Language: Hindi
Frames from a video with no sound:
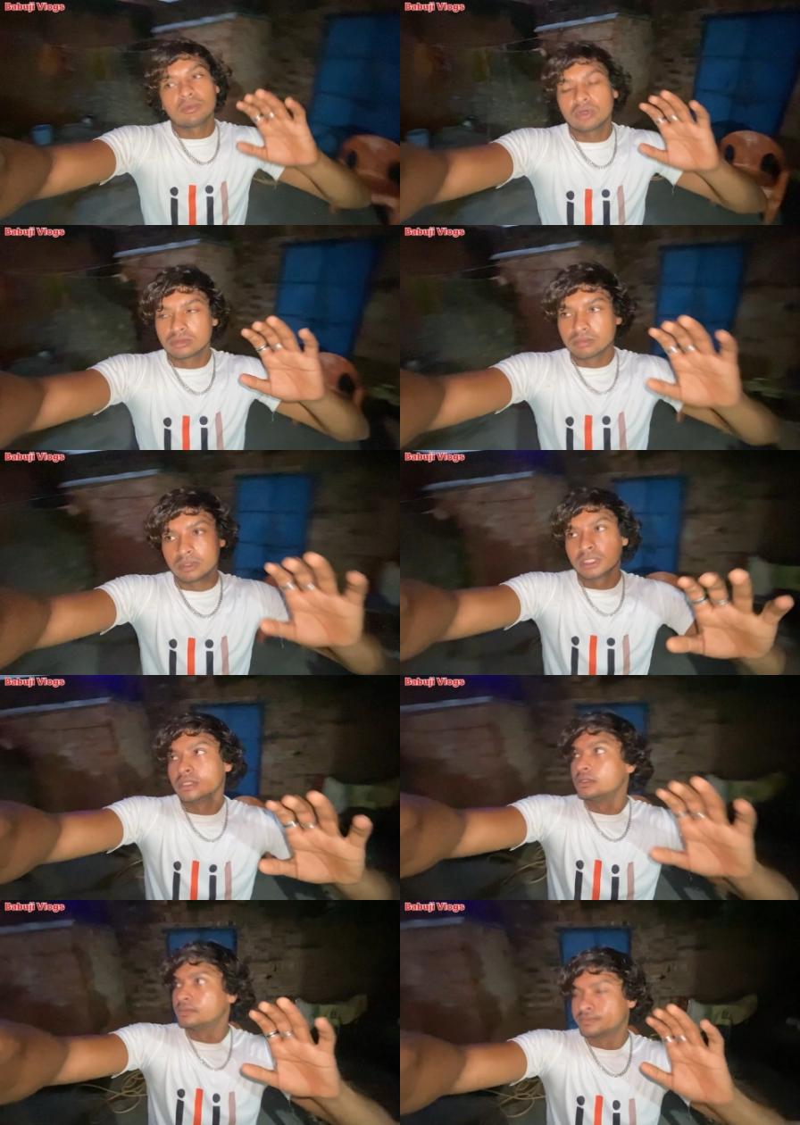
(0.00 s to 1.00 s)
बहुत
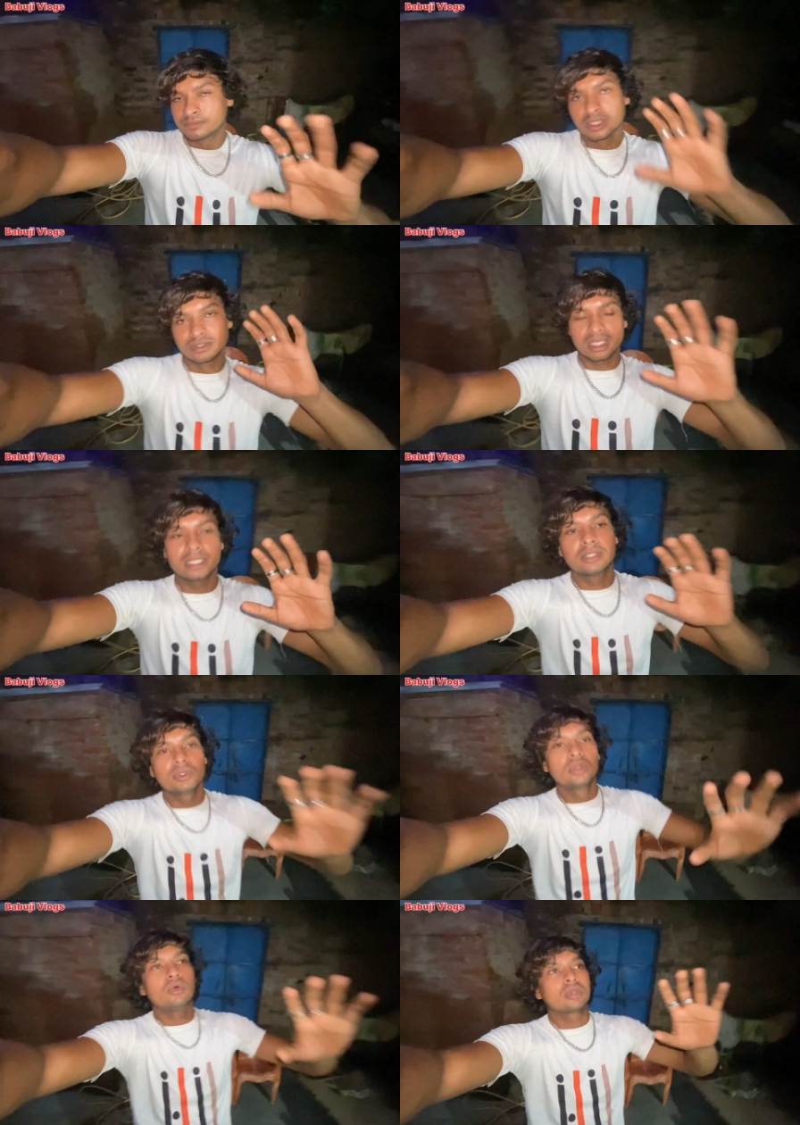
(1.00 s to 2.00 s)
बड़ी ज्यादती
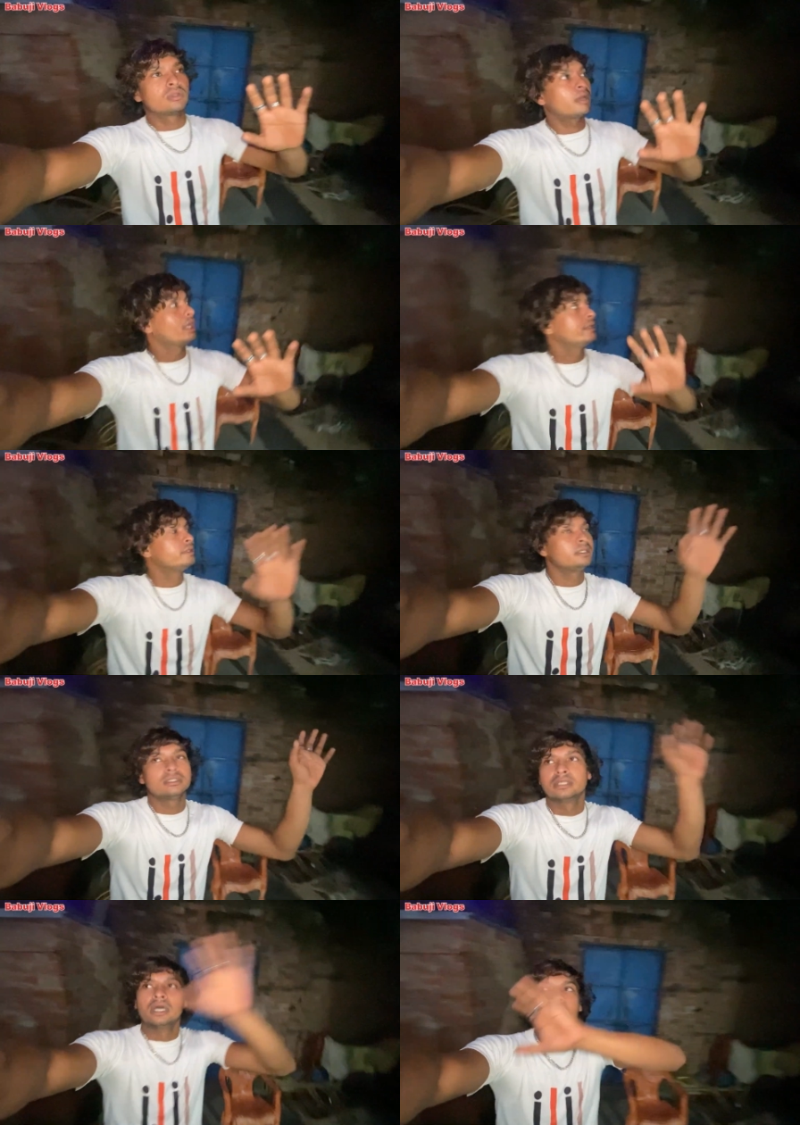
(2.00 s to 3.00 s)
हुई लोगों के द्वारा इन्हीं
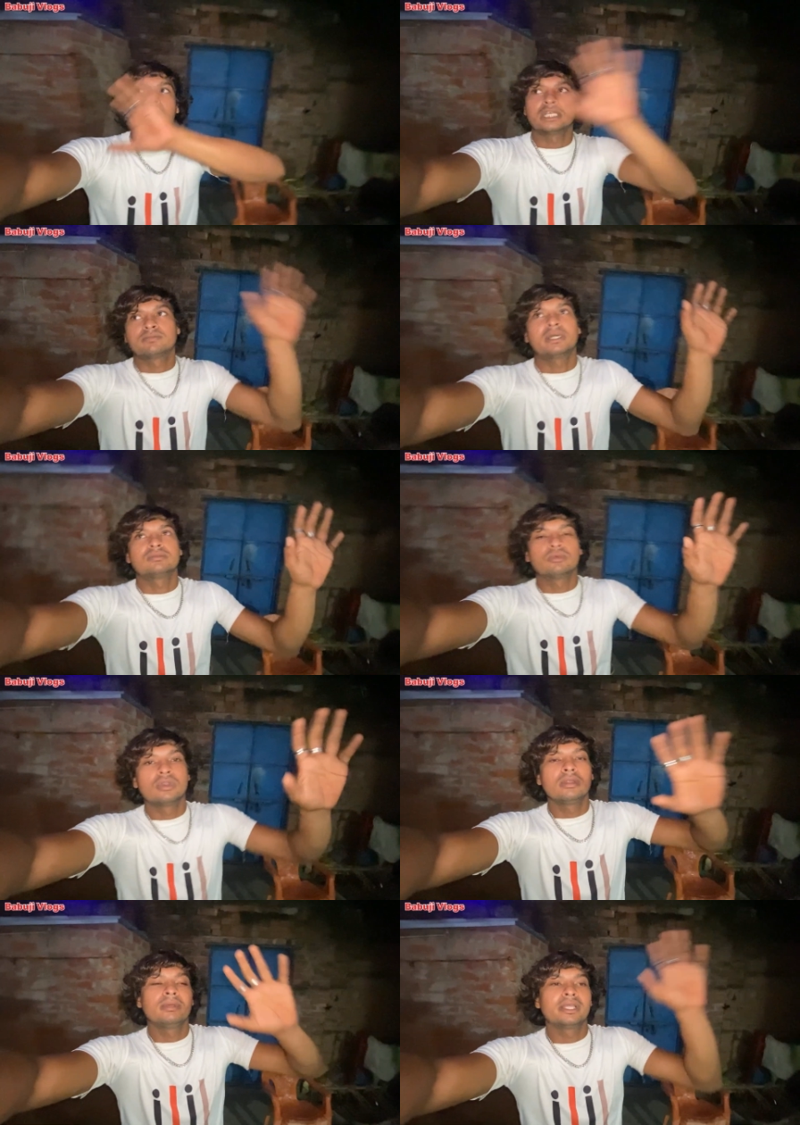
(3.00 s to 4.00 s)
आसपास
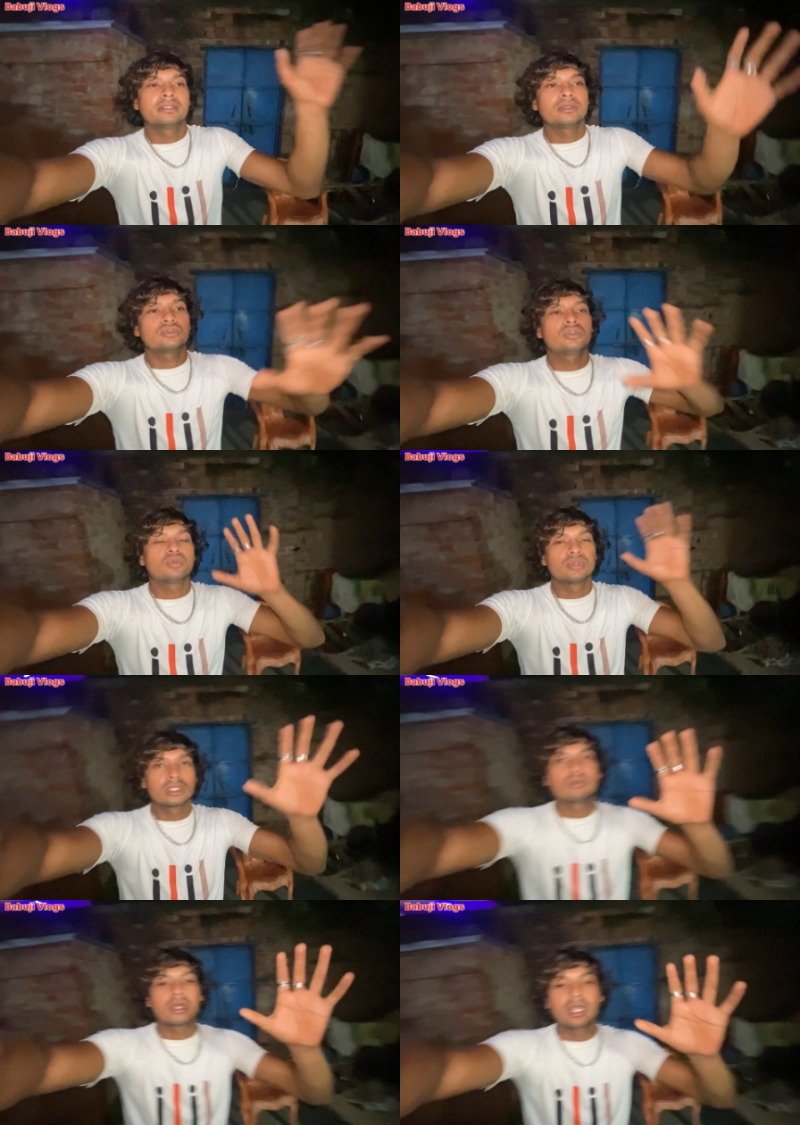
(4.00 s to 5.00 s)
मोहल्ले में रहते हैं कुछ लोग
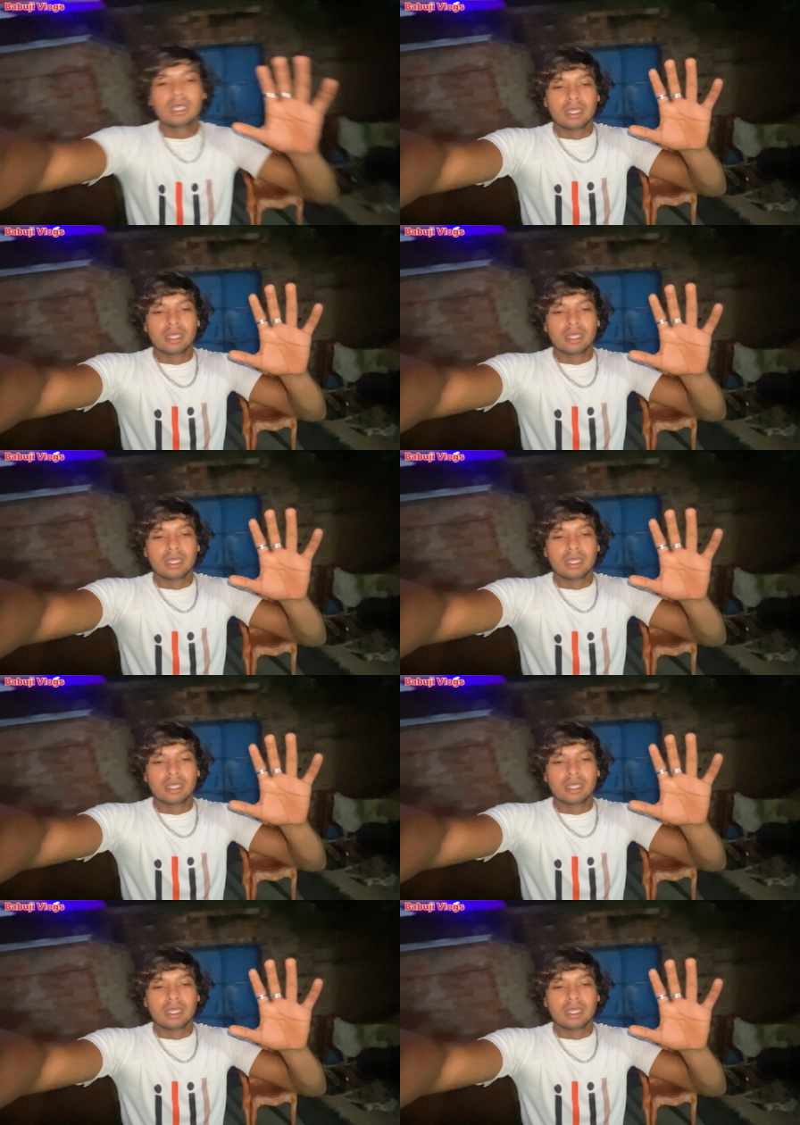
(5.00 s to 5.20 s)
उनके द्वारा